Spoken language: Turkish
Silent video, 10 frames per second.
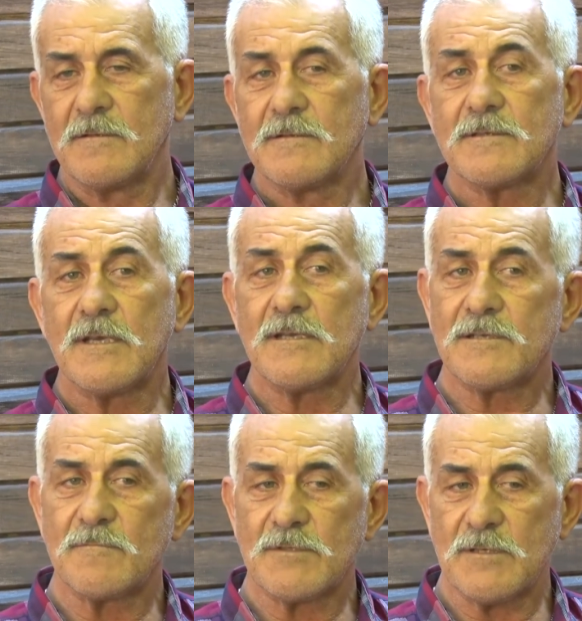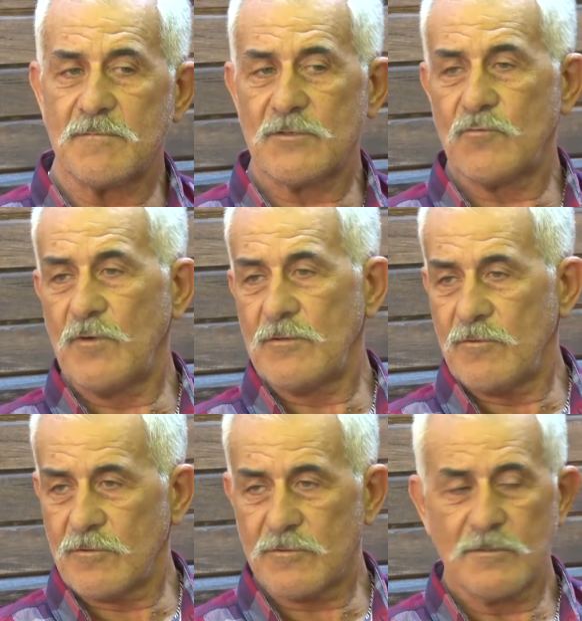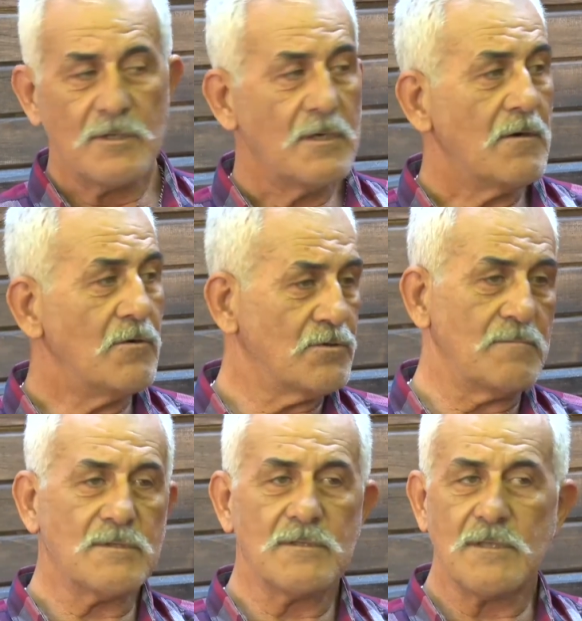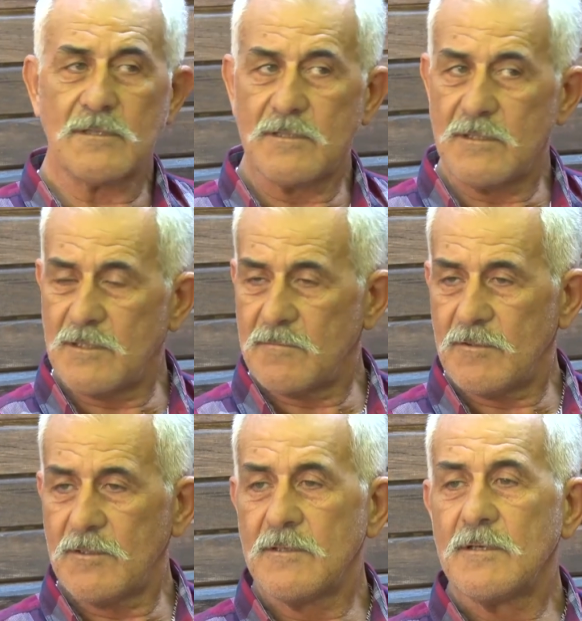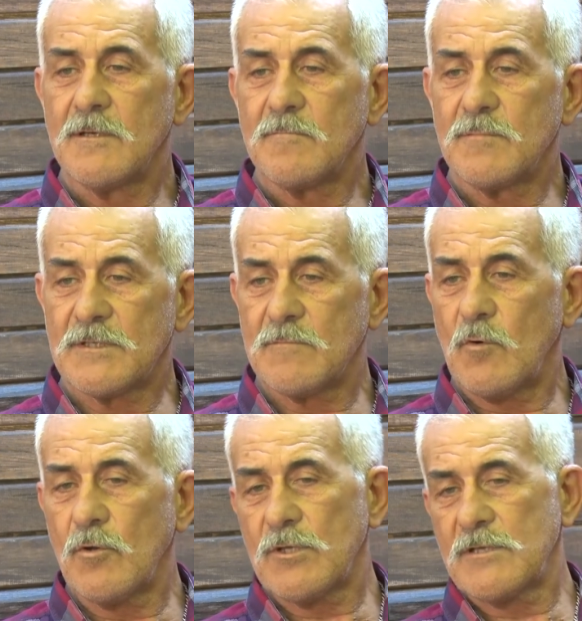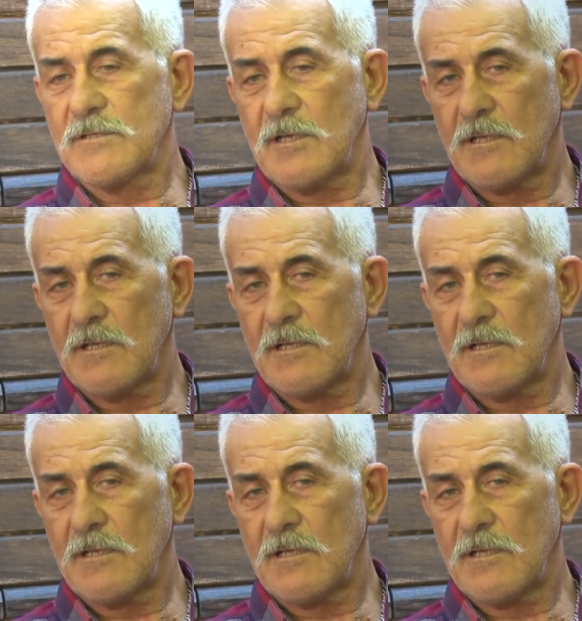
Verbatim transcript: Seyircimize biz güveniyoruz. Hocamızın da dediği gibi bizim 12.